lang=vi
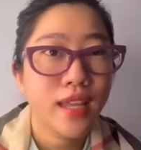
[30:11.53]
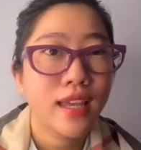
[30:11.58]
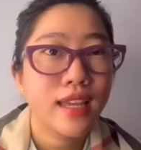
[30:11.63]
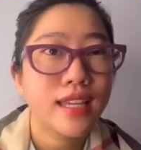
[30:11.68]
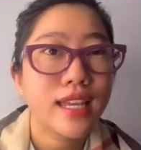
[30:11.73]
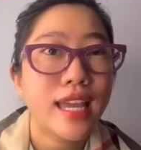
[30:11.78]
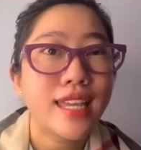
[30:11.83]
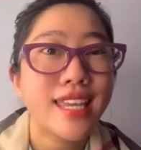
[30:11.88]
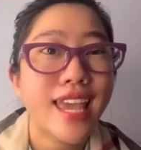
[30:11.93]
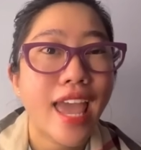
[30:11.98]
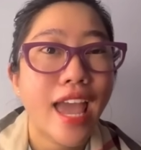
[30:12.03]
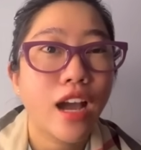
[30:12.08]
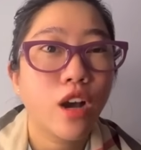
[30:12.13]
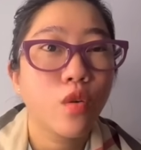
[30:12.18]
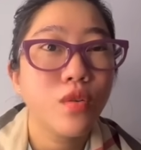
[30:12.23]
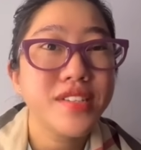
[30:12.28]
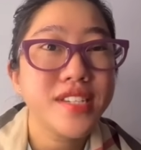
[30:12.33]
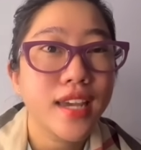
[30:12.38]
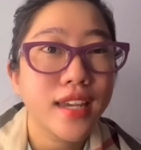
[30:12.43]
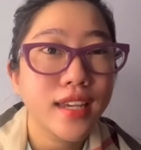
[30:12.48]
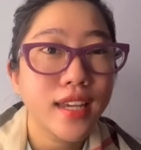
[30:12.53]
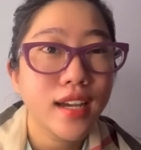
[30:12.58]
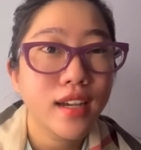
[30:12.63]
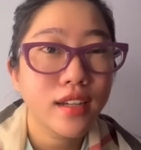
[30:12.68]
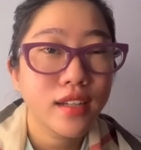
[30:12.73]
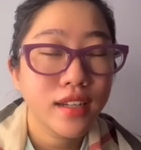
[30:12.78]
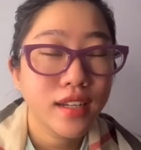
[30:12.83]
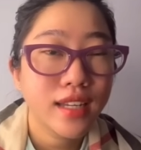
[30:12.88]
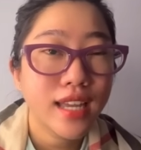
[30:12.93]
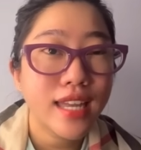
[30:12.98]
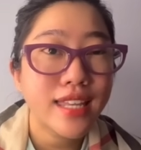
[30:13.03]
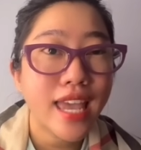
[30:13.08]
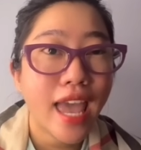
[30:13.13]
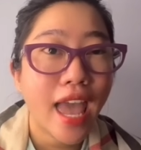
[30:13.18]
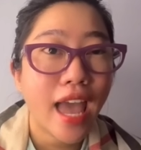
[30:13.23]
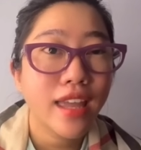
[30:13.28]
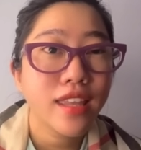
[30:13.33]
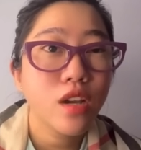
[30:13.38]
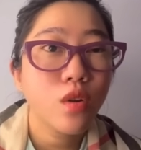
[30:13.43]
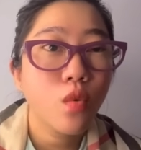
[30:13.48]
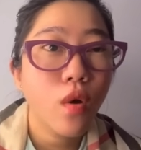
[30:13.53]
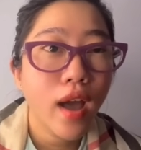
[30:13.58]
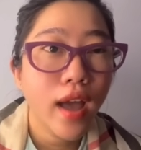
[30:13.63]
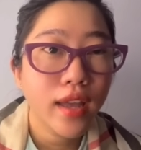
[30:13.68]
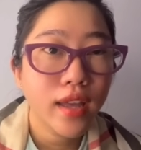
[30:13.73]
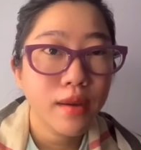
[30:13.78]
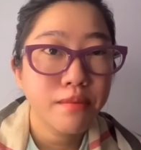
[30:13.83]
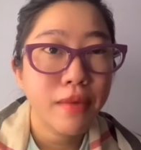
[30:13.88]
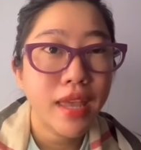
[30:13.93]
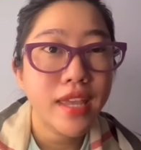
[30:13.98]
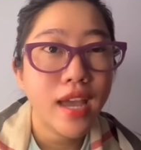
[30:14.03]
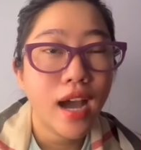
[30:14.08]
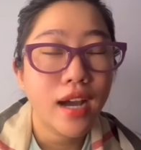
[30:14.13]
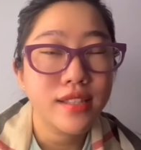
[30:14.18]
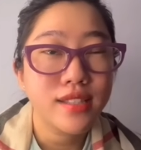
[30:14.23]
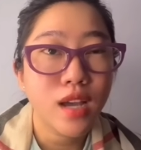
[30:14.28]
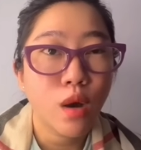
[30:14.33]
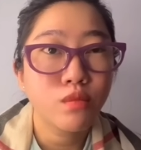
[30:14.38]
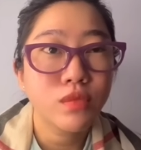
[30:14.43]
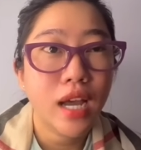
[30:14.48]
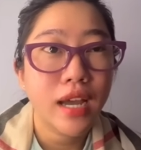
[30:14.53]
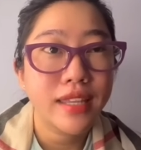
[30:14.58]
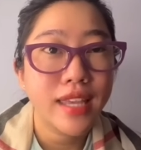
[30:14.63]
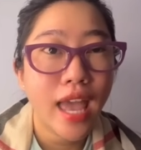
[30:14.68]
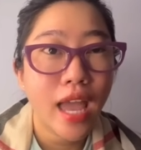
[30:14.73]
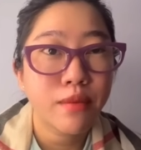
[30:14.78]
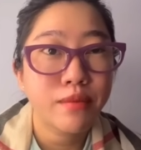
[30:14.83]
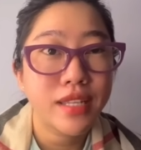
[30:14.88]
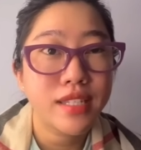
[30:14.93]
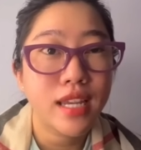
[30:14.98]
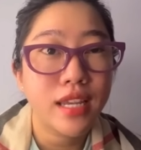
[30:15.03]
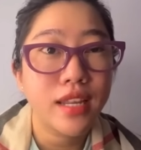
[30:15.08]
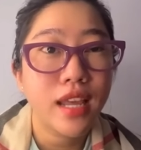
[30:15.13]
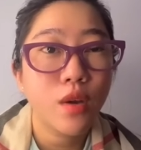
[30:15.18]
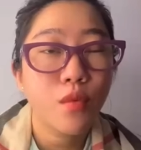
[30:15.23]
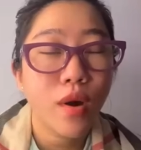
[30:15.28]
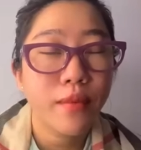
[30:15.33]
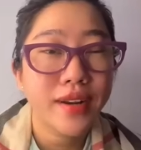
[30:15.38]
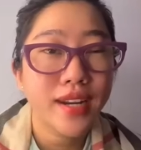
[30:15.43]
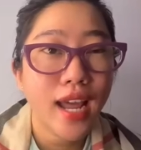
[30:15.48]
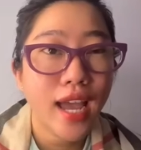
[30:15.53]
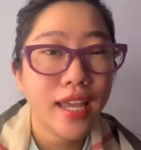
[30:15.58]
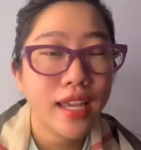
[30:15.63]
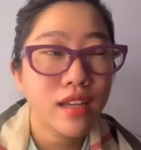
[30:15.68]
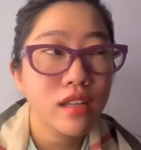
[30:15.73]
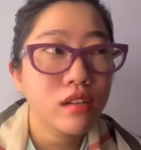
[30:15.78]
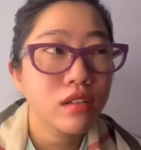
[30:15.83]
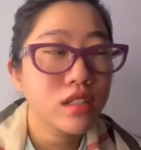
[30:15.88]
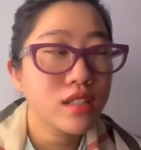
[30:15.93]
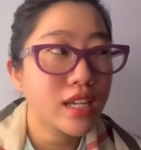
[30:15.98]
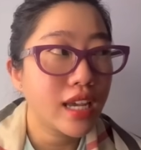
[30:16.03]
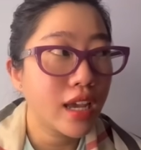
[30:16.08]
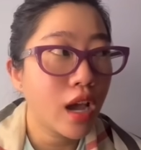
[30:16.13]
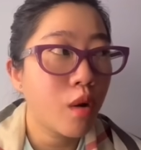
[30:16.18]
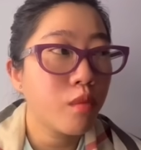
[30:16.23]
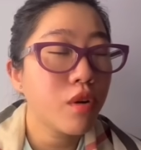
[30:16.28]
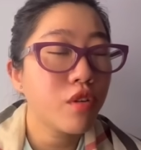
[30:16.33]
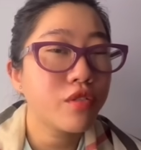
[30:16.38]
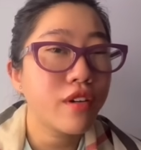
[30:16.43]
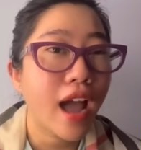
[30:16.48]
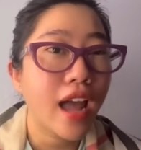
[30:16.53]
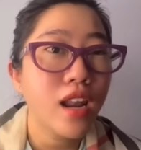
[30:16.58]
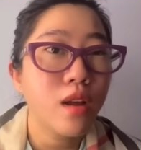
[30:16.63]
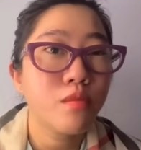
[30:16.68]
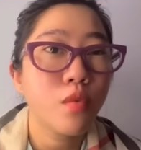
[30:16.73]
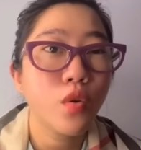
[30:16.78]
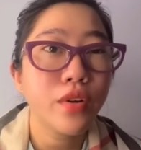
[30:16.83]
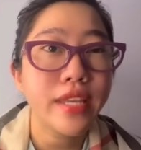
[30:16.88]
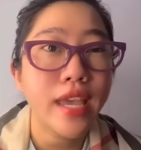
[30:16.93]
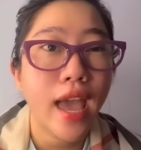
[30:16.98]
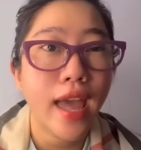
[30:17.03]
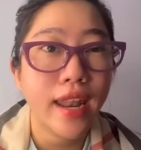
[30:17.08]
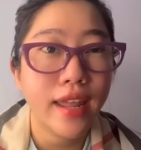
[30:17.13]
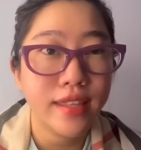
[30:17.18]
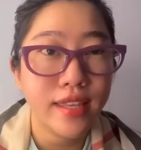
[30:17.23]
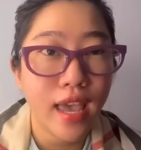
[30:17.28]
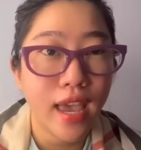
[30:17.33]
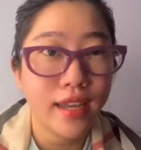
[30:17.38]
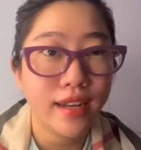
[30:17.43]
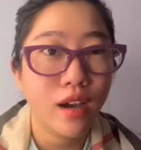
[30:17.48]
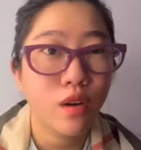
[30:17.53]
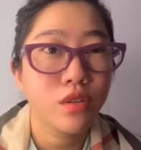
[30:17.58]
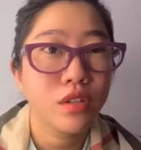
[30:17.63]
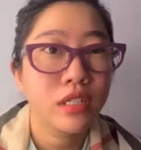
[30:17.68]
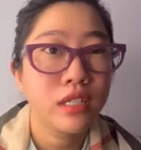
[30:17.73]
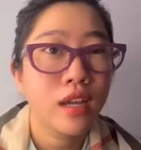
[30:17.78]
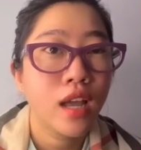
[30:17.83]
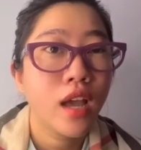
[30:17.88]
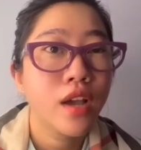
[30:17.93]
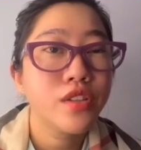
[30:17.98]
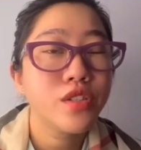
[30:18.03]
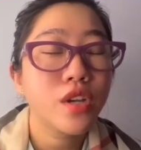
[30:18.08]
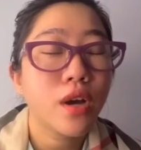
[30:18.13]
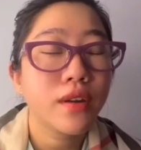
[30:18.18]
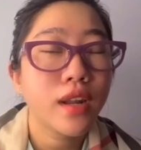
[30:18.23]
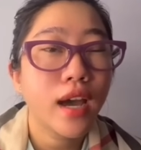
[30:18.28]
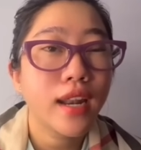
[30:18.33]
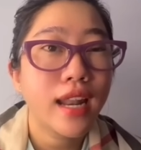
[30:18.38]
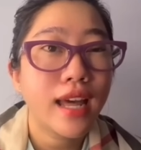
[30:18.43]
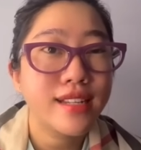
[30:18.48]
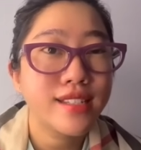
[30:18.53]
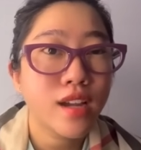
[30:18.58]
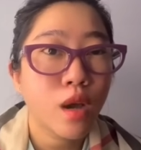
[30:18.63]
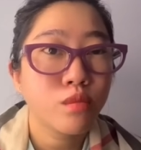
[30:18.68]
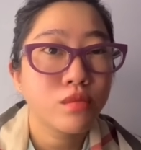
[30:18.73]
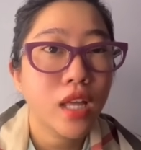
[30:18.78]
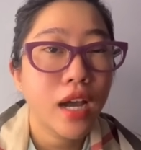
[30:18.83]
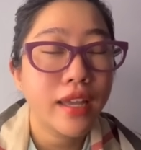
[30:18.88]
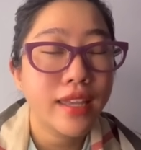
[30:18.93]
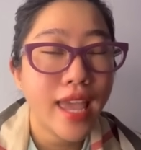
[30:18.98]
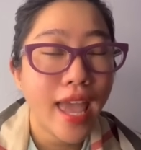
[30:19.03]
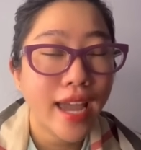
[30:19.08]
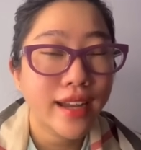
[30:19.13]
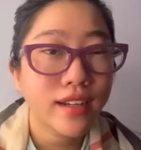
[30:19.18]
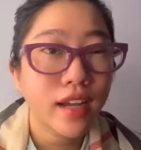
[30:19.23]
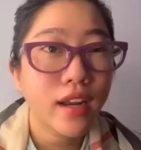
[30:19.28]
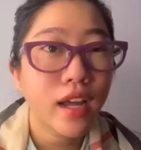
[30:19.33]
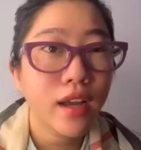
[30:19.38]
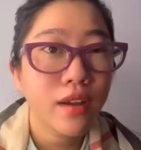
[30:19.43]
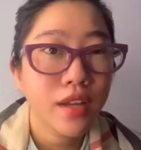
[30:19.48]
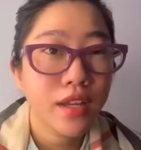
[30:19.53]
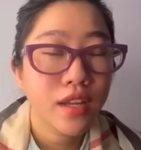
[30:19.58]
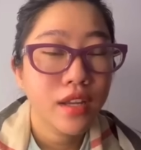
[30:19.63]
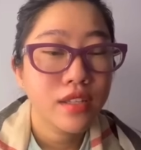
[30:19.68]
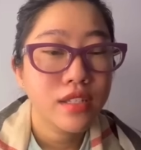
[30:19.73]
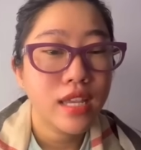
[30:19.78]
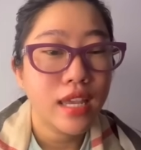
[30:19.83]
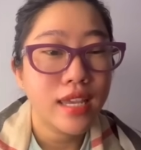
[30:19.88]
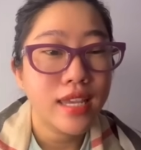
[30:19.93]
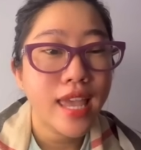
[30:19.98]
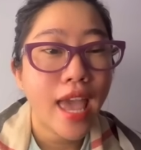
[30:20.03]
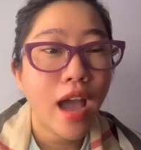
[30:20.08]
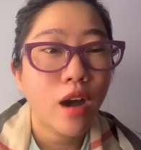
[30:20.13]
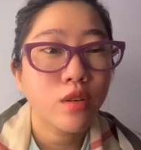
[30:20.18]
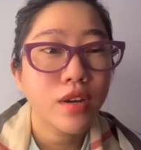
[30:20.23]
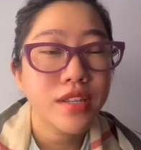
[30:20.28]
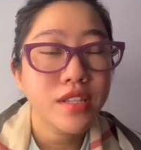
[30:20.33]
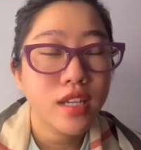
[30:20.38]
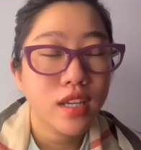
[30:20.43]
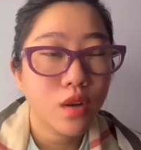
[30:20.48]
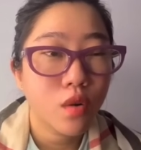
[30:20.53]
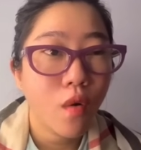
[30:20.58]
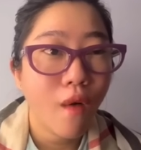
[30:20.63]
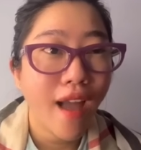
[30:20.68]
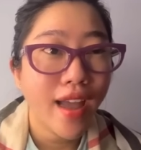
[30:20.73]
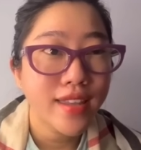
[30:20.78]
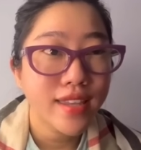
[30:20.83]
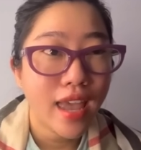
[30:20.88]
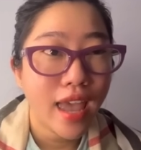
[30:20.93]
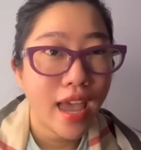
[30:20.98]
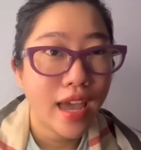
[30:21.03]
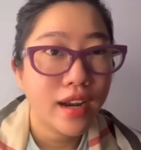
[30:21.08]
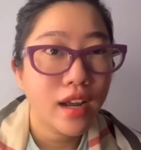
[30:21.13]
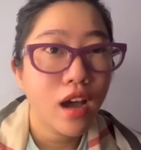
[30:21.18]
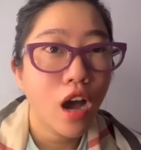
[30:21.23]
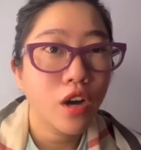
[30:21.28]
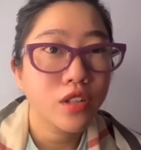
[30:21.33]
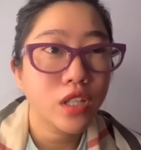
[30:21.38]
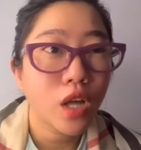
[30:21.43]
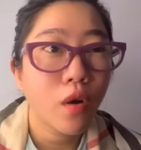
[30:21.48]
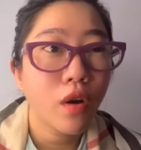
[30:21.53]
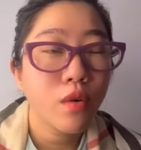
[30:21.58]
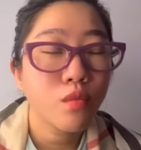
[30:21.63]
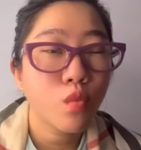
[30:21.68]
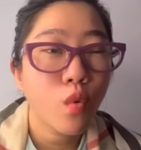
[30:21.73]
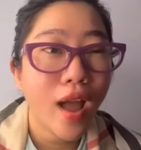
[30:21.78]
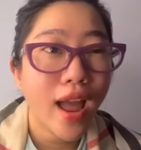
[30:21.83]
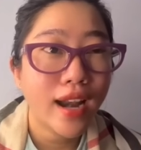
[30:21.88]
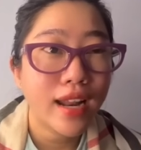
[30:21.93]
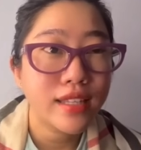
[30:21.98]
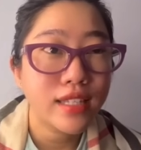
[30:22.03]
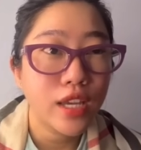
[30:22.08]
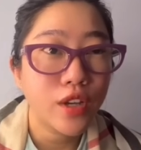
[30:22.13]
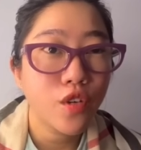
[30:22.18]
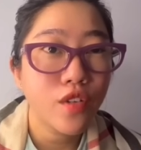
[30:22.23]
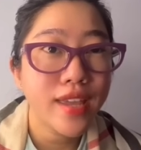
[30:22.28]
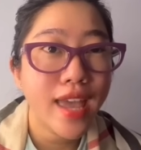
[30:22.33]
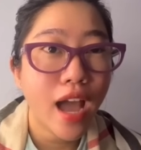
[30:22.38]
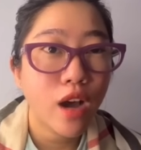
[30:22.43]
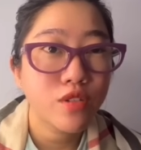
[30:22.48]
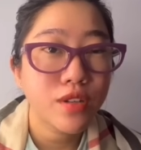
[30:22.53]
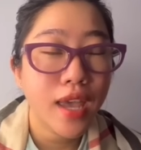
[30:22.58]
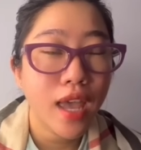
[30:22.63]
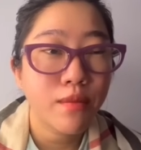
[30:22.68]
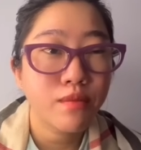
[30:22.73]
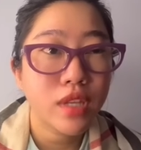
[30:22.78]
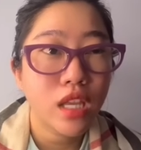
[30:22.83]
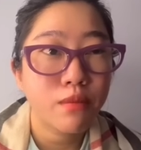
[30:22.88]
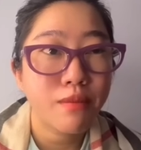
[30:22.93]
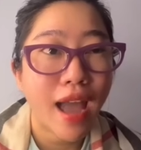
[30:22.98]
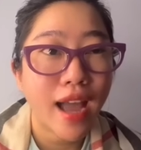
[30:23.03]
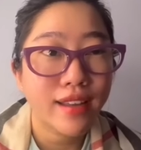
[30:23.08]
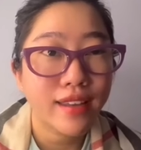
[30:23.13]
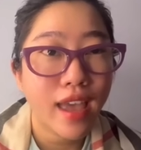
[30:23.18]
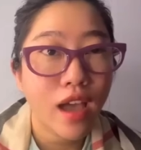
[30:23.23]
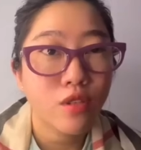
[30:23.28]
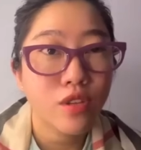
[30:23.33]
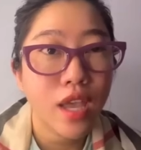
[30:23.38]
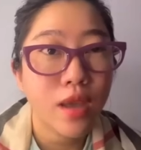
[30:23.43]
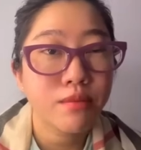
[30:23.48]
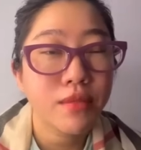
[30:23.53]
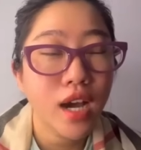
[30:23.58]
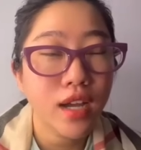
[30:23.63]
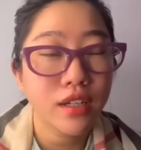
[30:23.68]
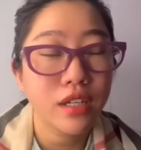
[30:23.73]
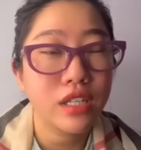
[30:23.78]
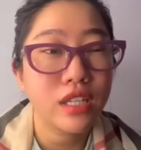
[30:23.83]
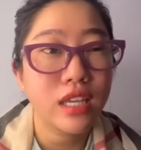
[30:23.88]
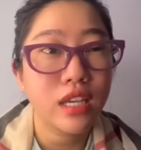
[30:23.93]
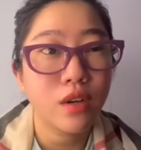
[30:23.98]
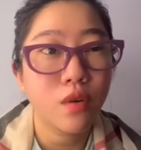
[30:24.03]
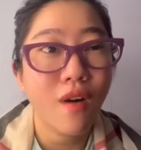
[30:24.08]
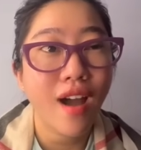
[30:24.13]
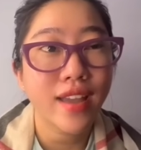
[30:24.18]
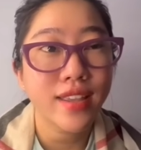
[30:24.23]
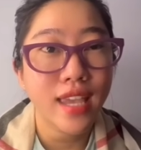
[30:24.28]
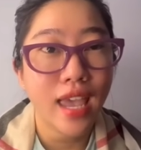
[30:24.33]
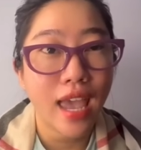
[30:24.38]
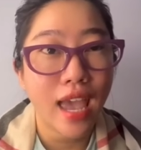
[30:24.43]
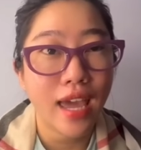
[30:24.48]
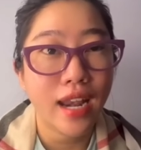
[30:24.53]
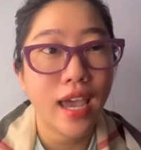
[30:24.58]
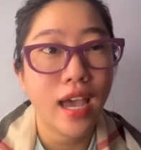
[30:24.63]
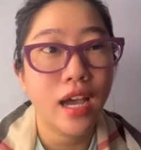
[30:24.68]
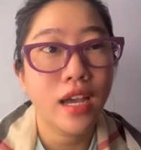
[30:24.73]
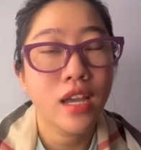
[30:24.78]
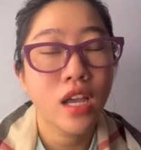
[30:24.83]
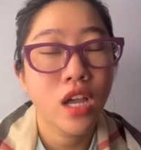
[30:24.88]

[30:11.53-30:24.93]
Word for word: cái nhà của chị cái nhà dưới quê bây giờ trong thời gian mà chị đi qua bên đây chị không có phải là muốn về là về đâu cho nên là trong thời gian đó chị giao cái chìa khóa nhà đó hồi tối hôm qua là chị có giao cho em chị bàn giao cho em hết rồi chìa khóa nhà nè